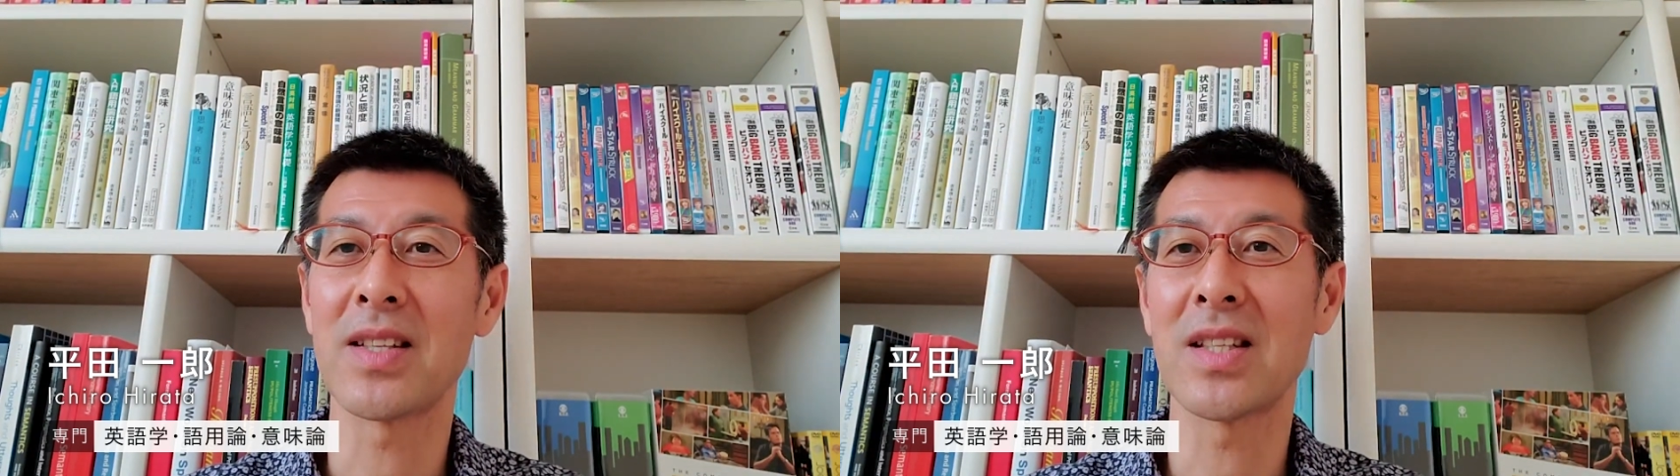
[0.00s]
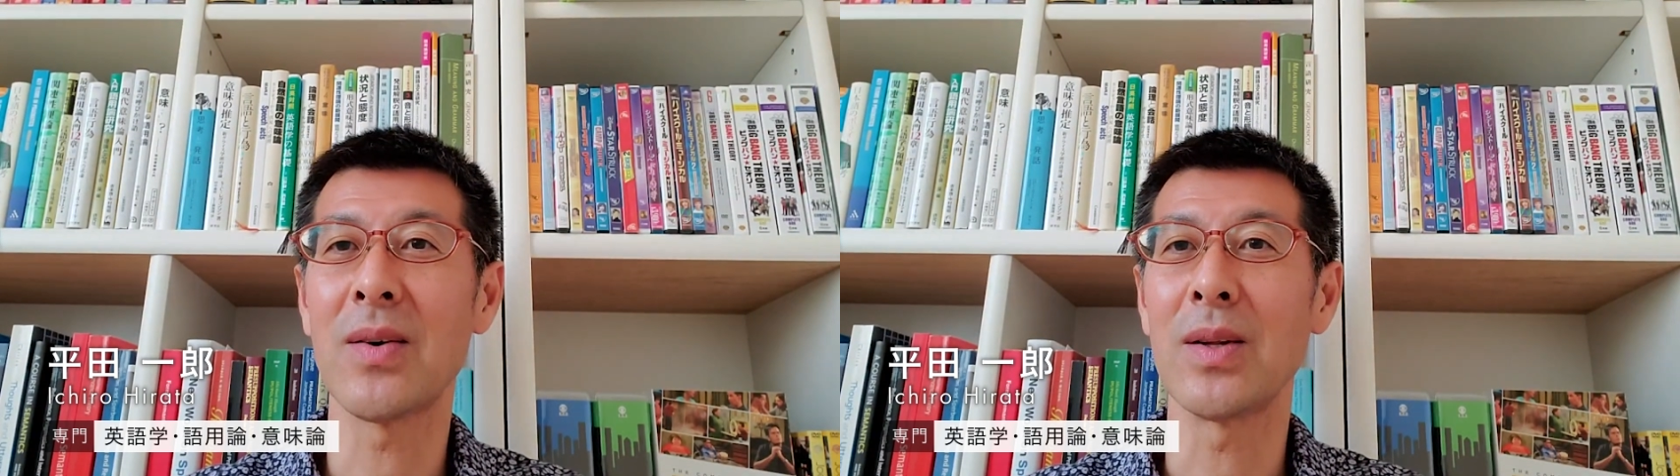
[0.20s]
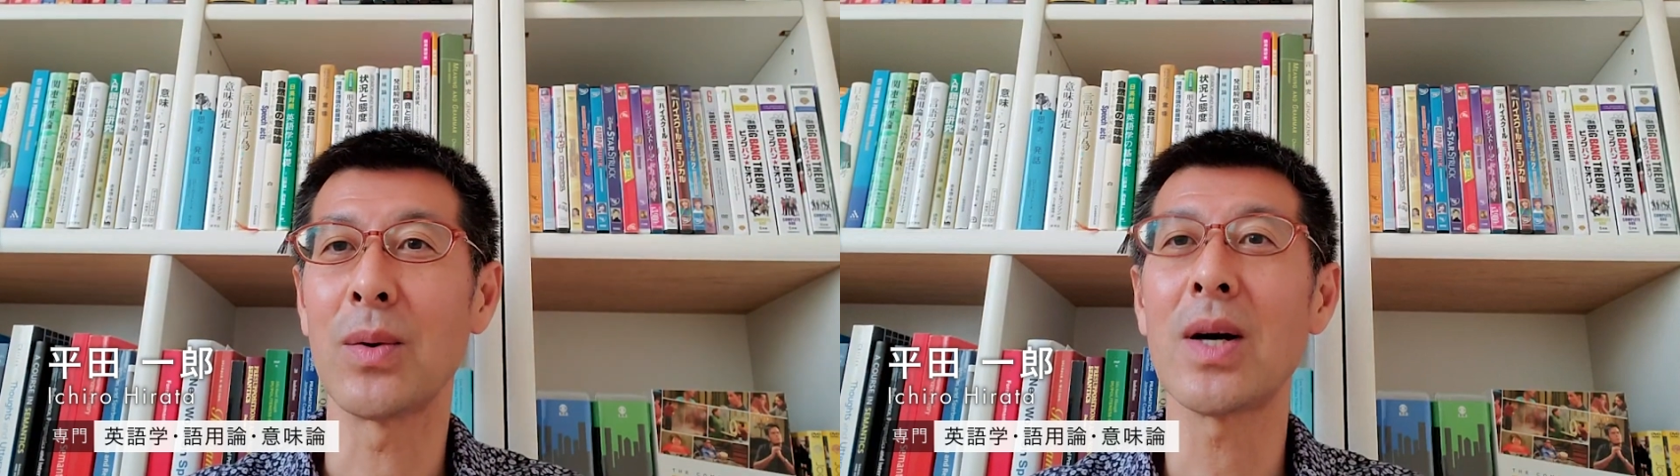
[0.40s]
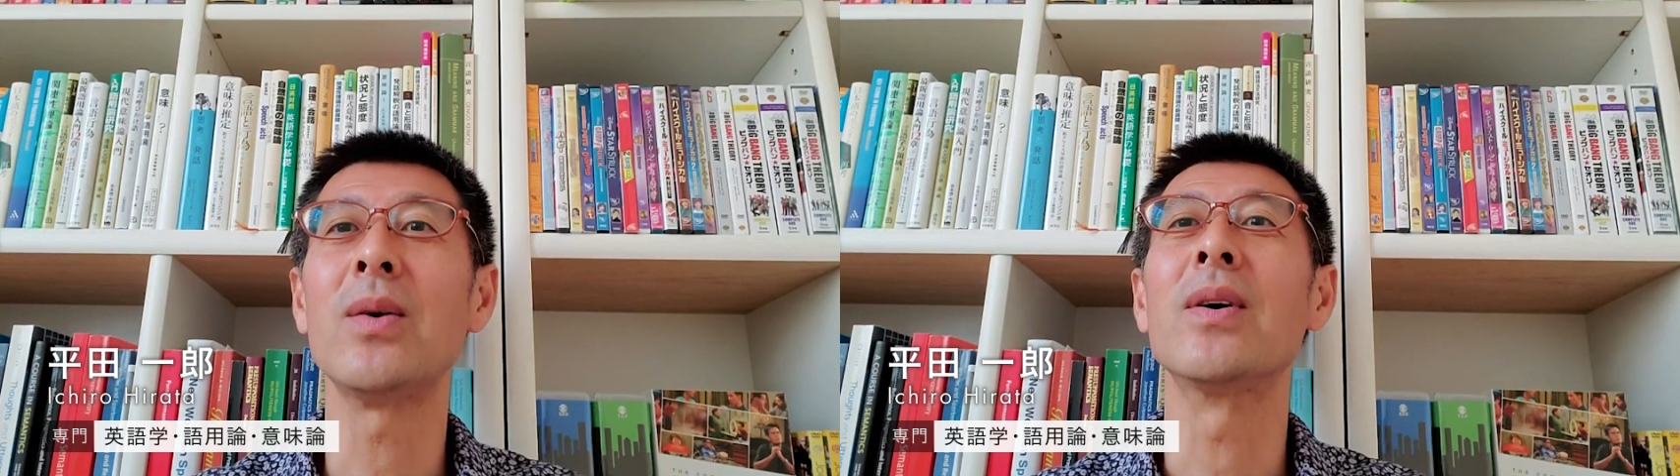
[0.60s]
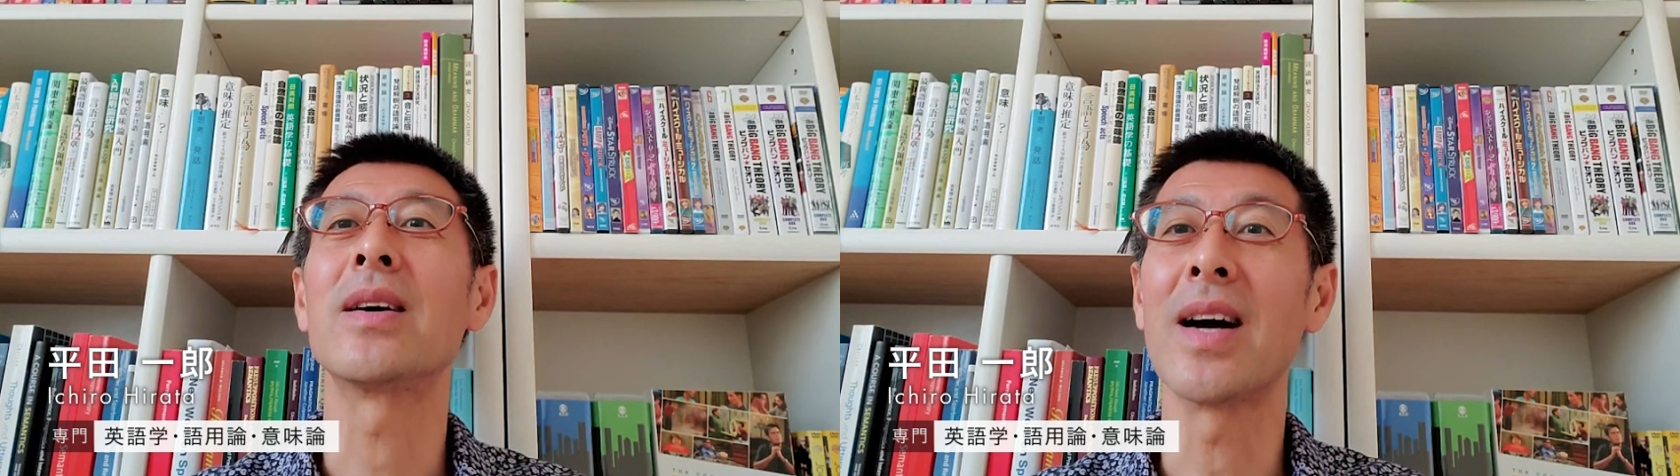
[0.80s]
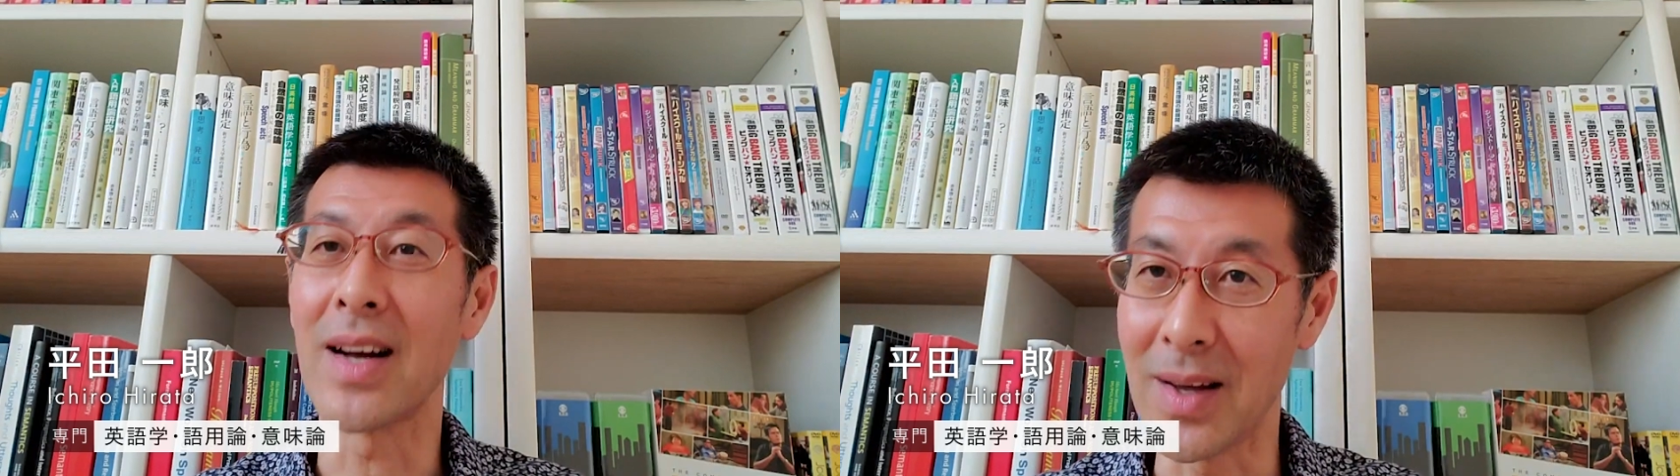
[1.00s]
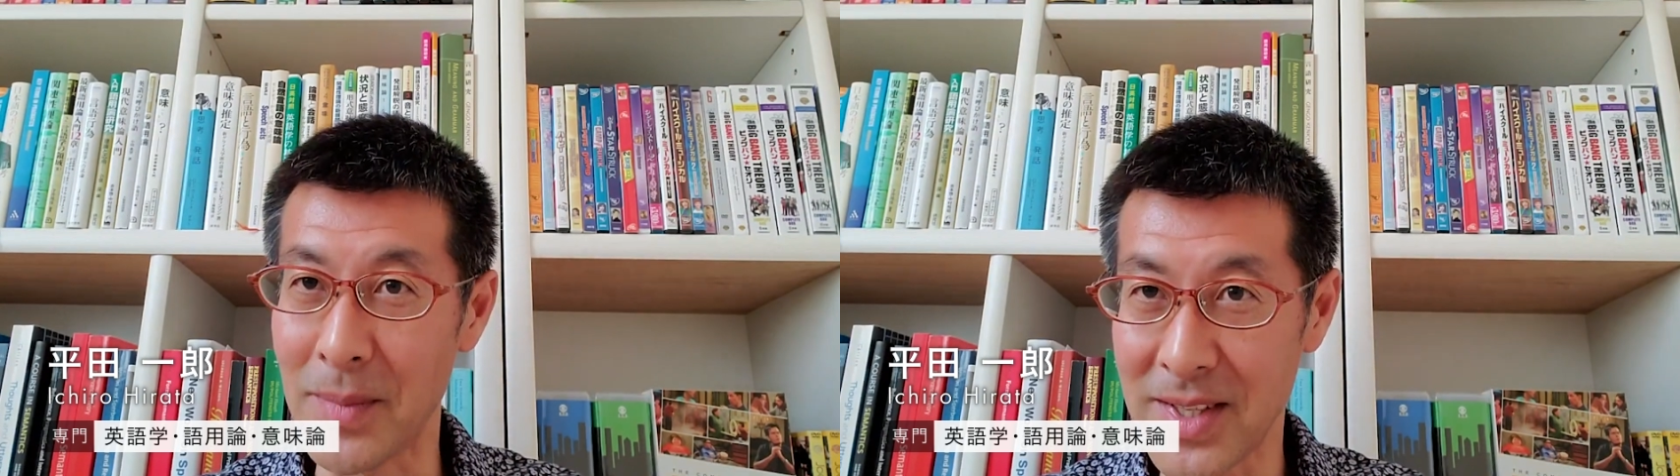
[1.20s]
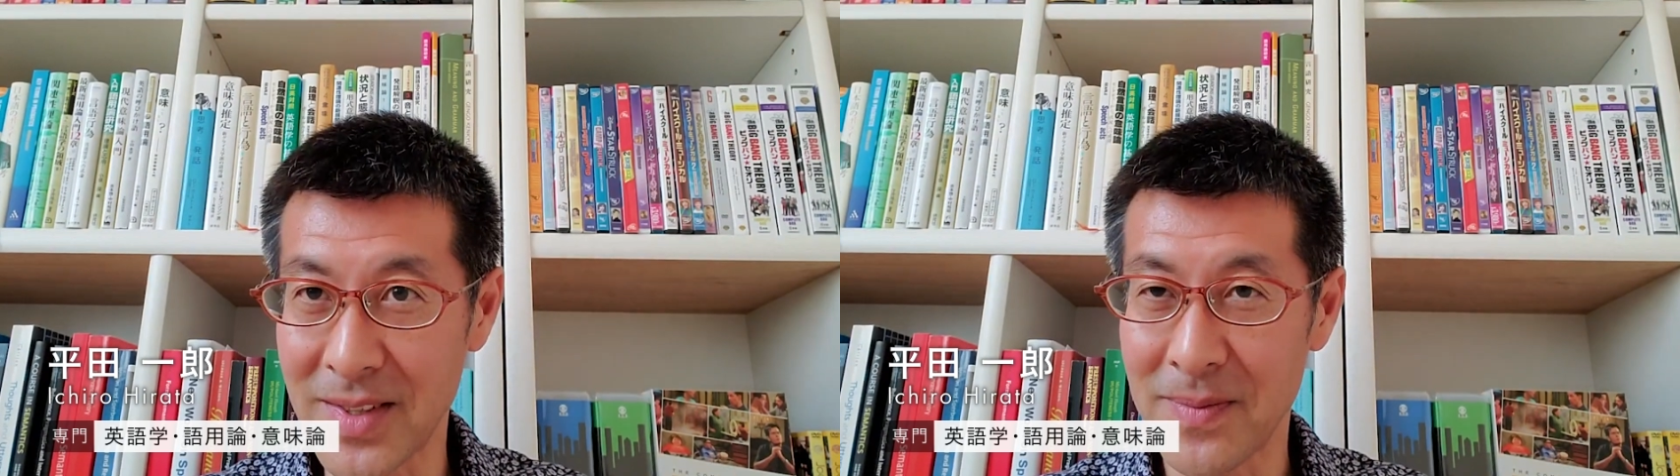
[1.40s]
伝わるのかを考え
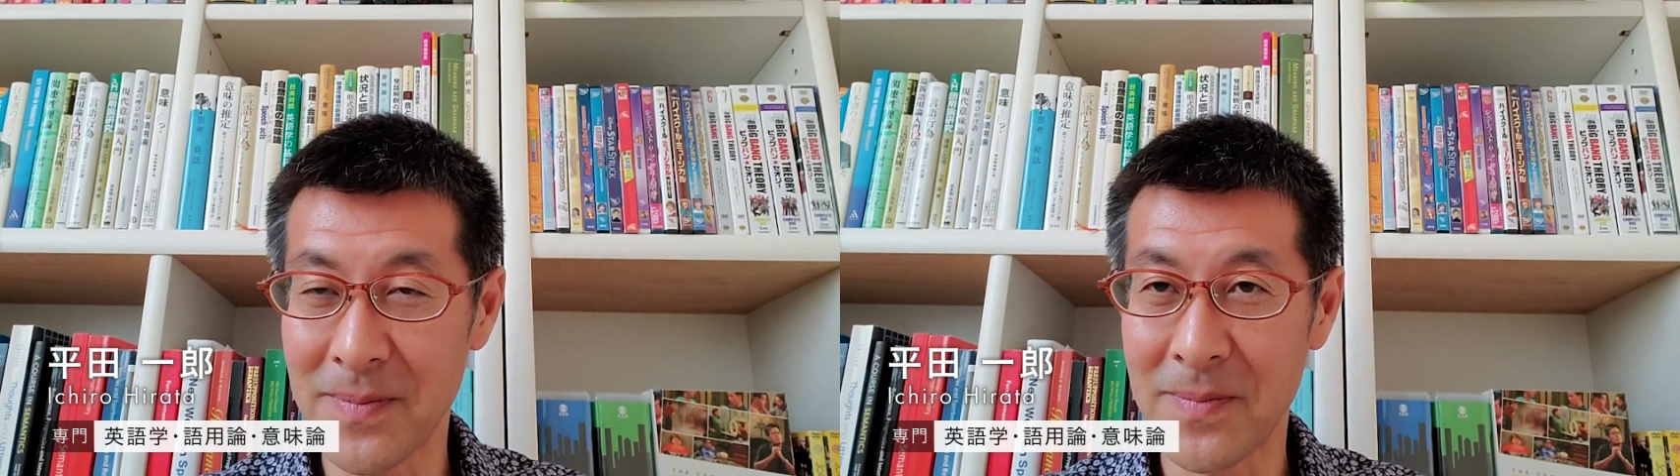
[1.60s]
ます